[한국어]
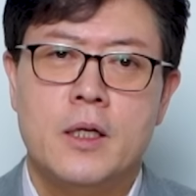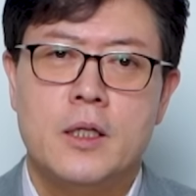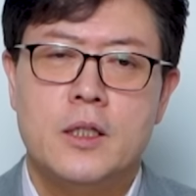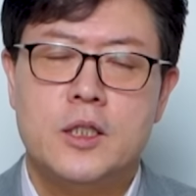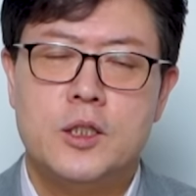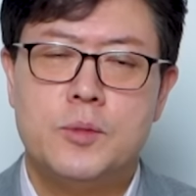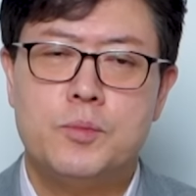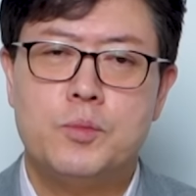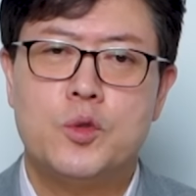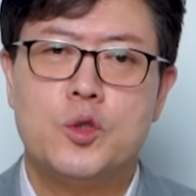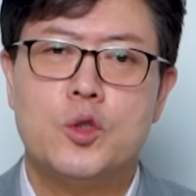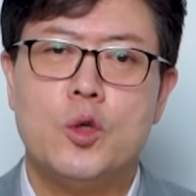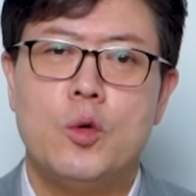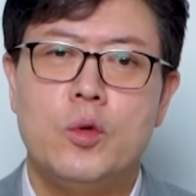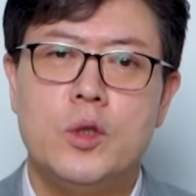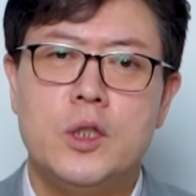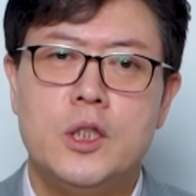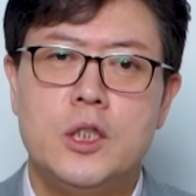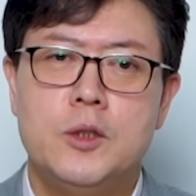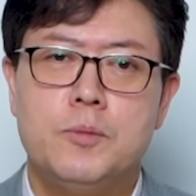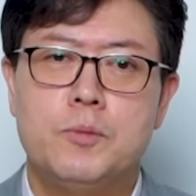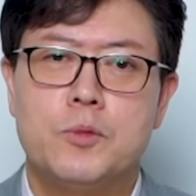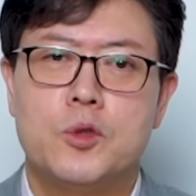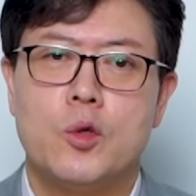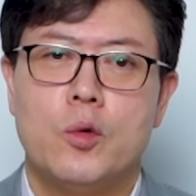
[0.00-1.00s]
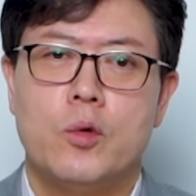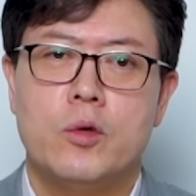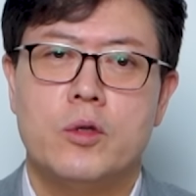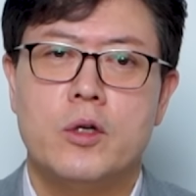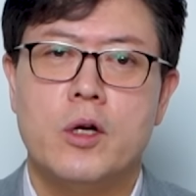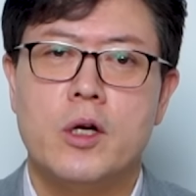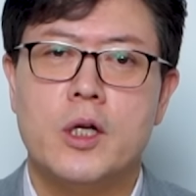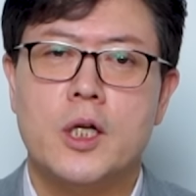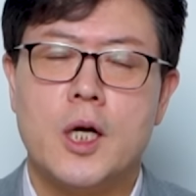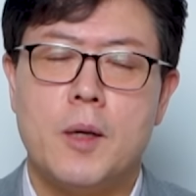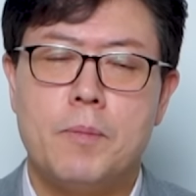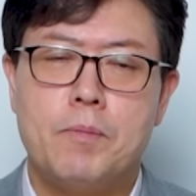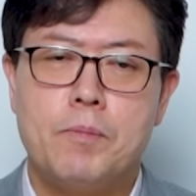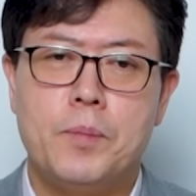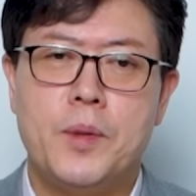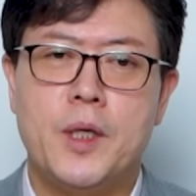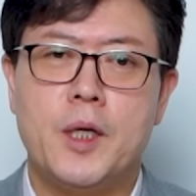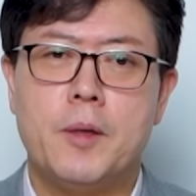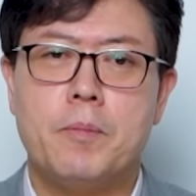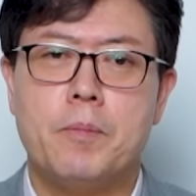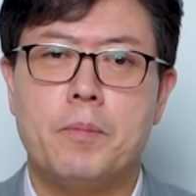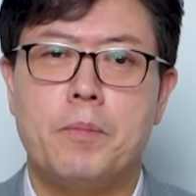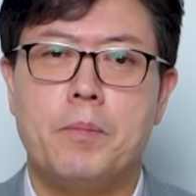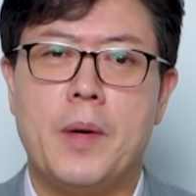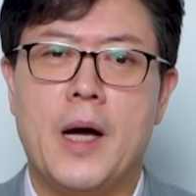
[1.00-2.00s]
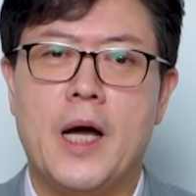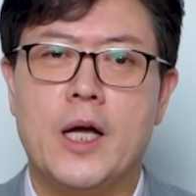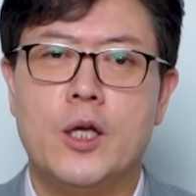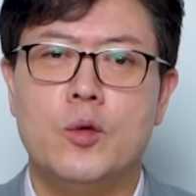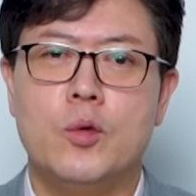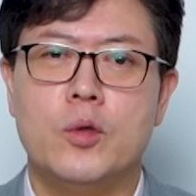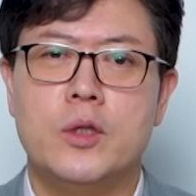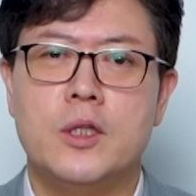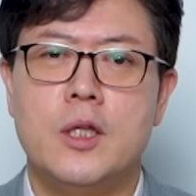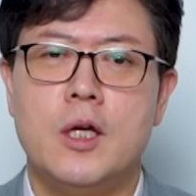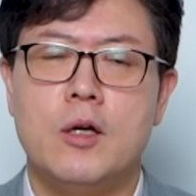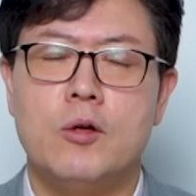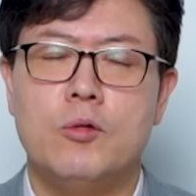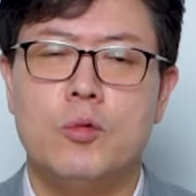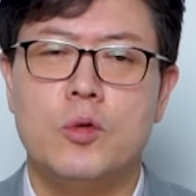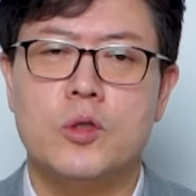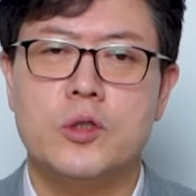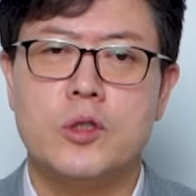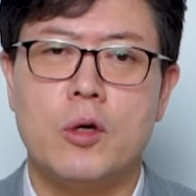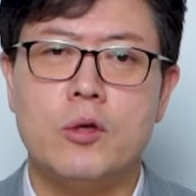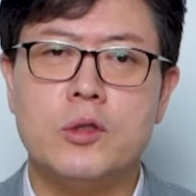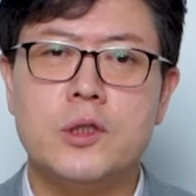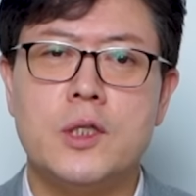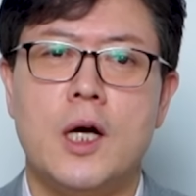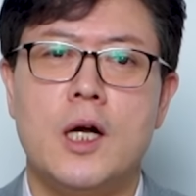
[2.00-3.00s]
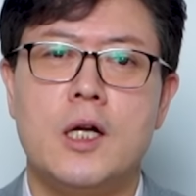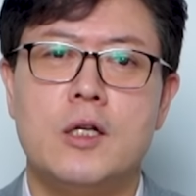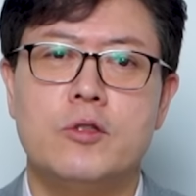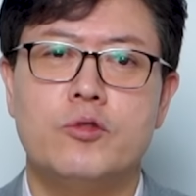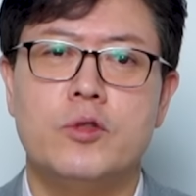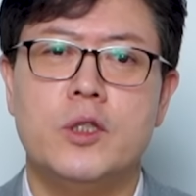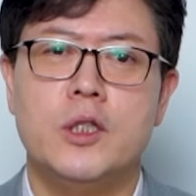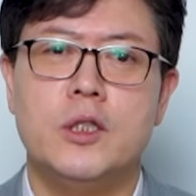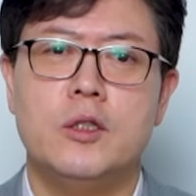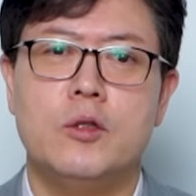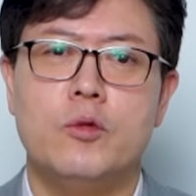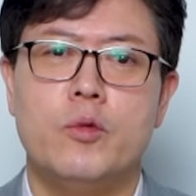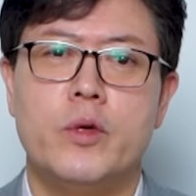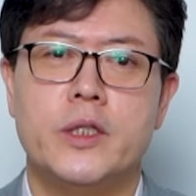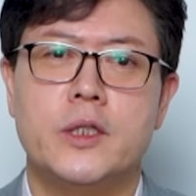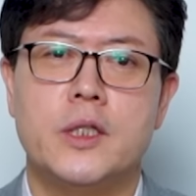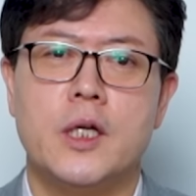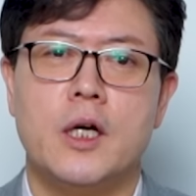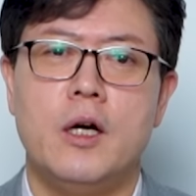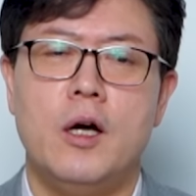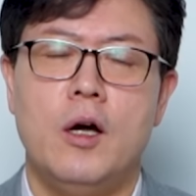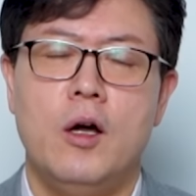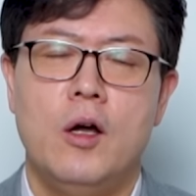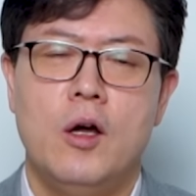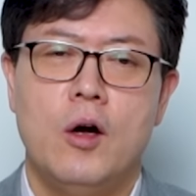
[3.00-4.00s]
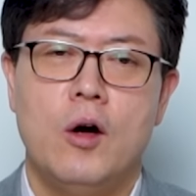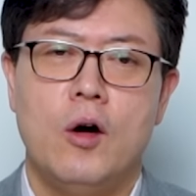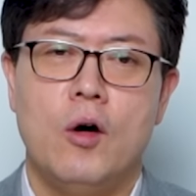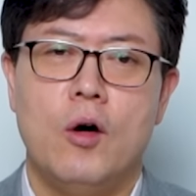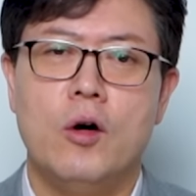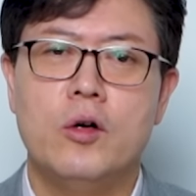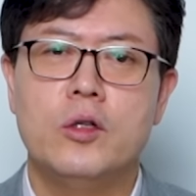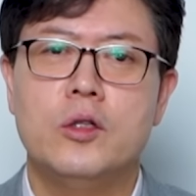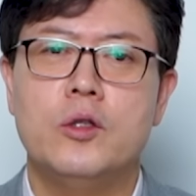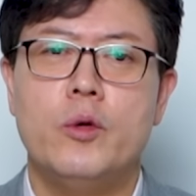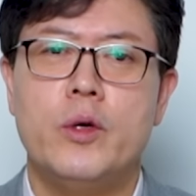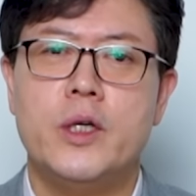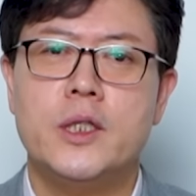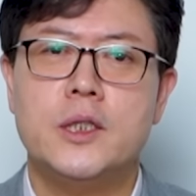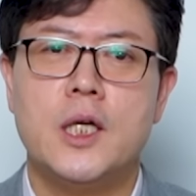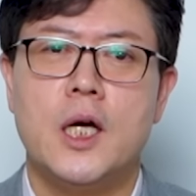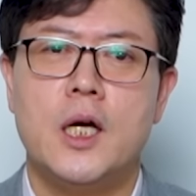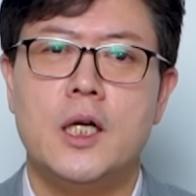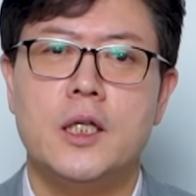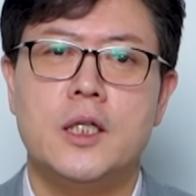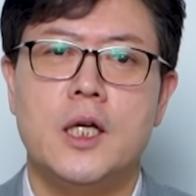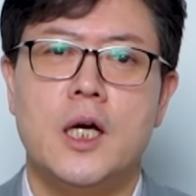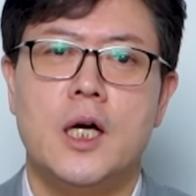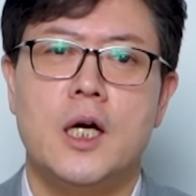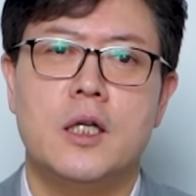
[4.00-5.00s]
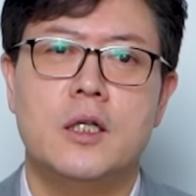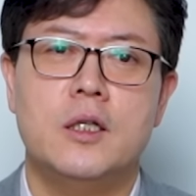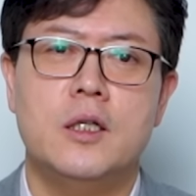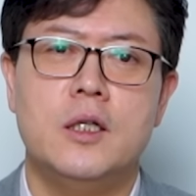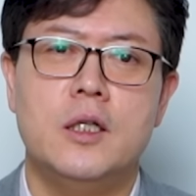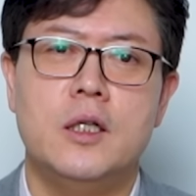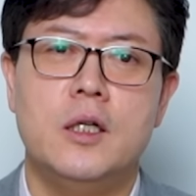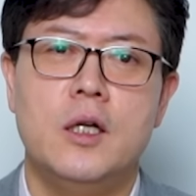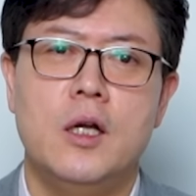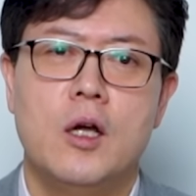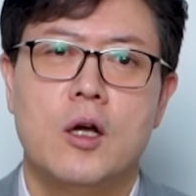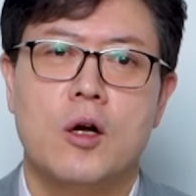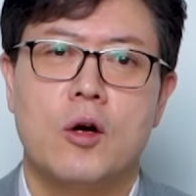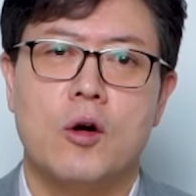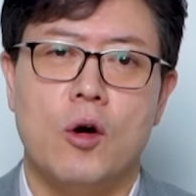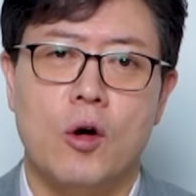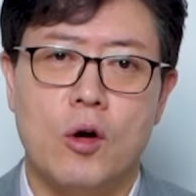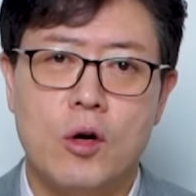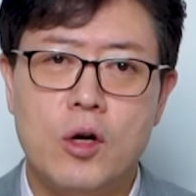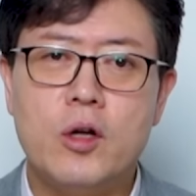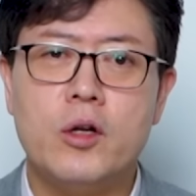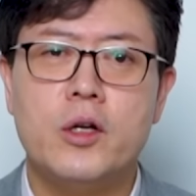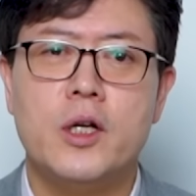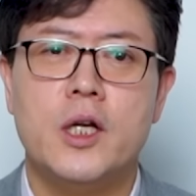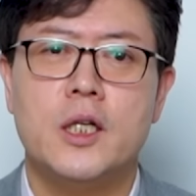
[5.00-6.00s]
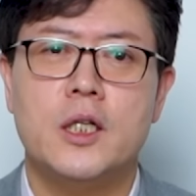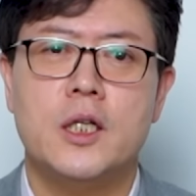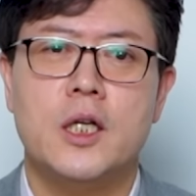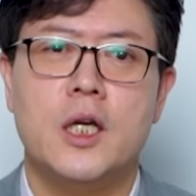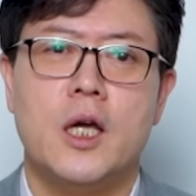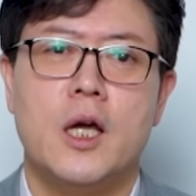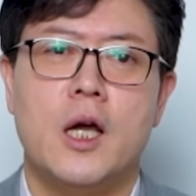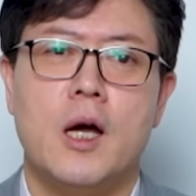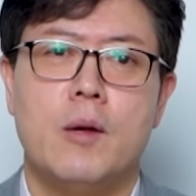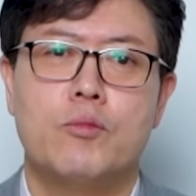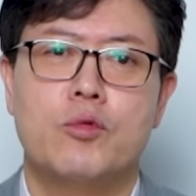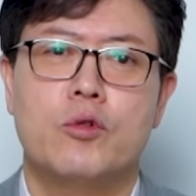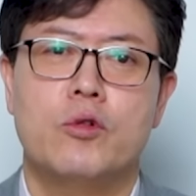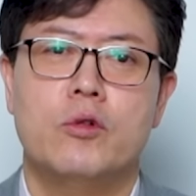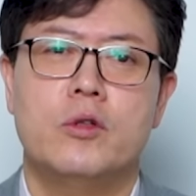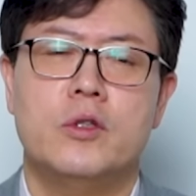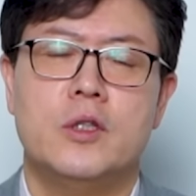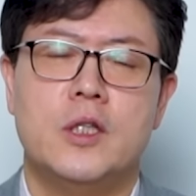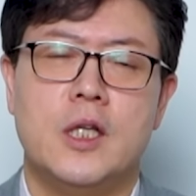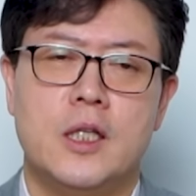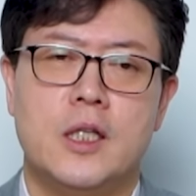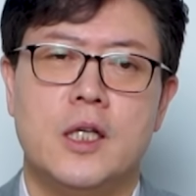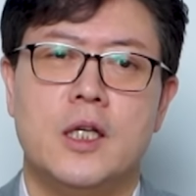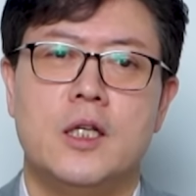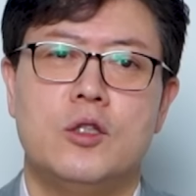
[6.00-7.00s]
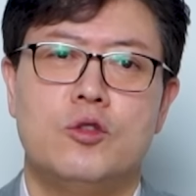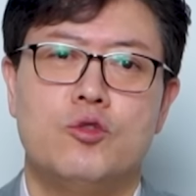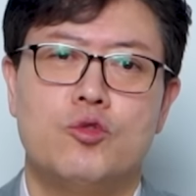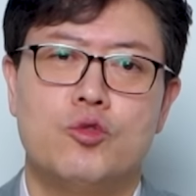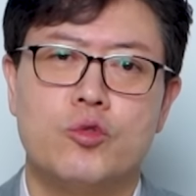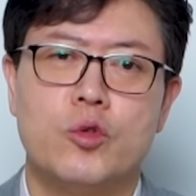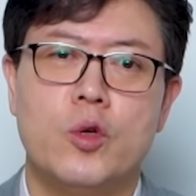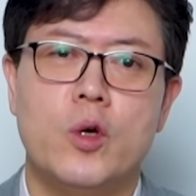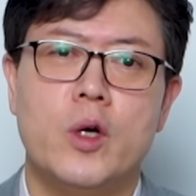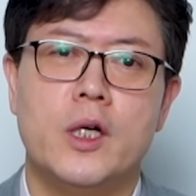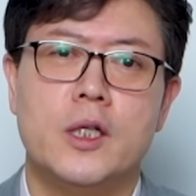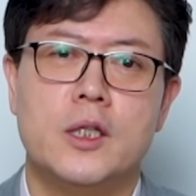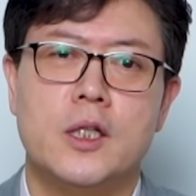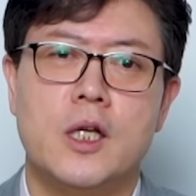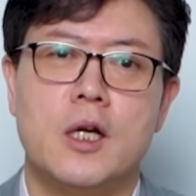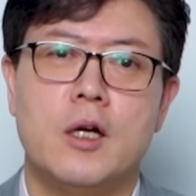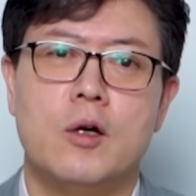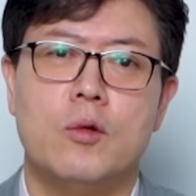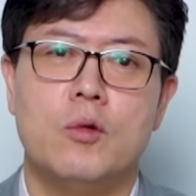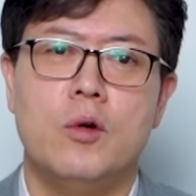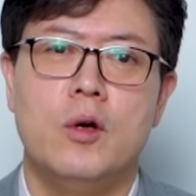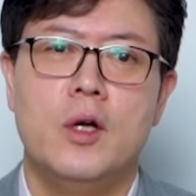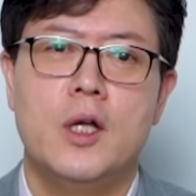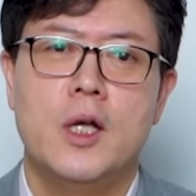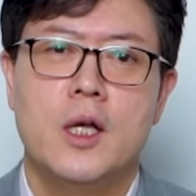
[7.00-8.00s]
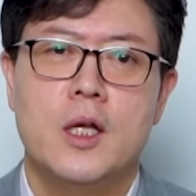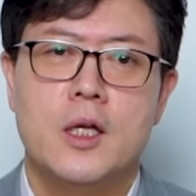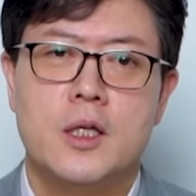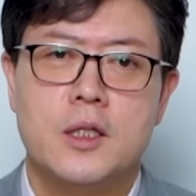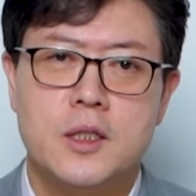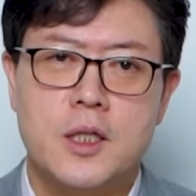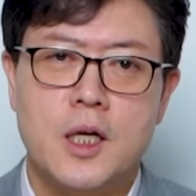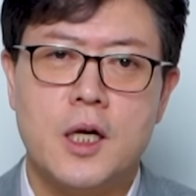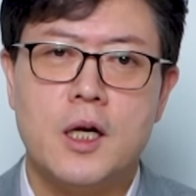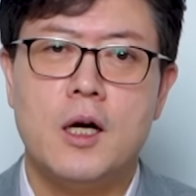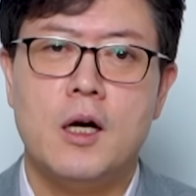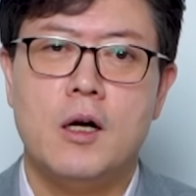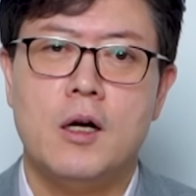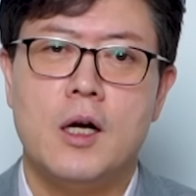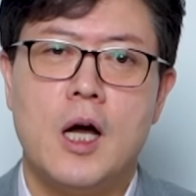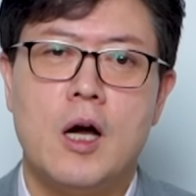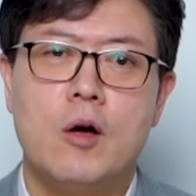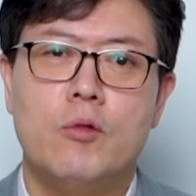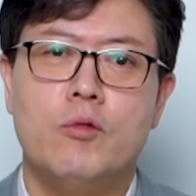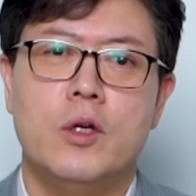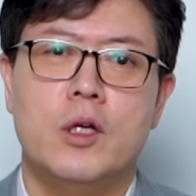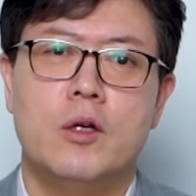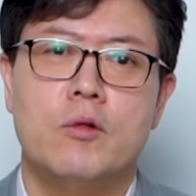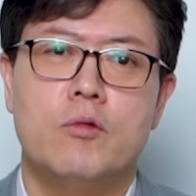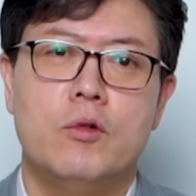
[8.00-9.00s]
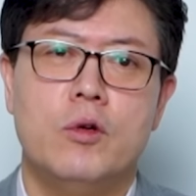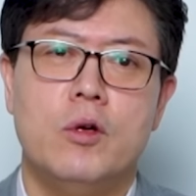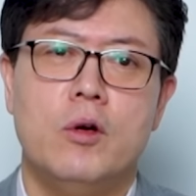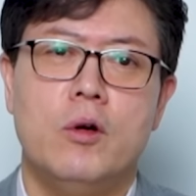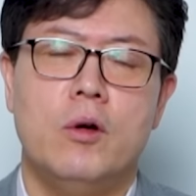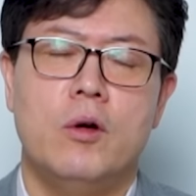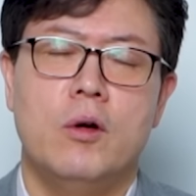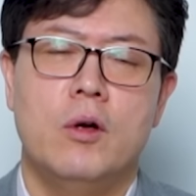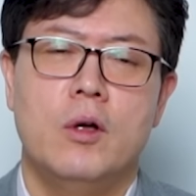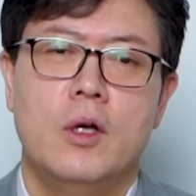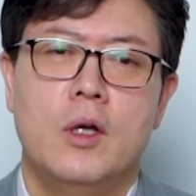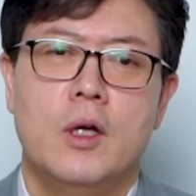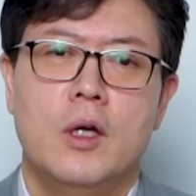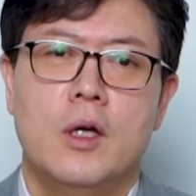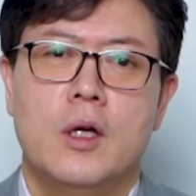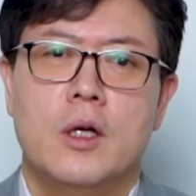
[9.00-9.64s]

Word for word: 10조 원, 20조 원, 그러니까 빅 바이오텍으로 성장할 수 있는 회사가 어느 회사냐를 걸러내는 게 앞으로는 대단히 중요하다라고 생각을 하고 있고요.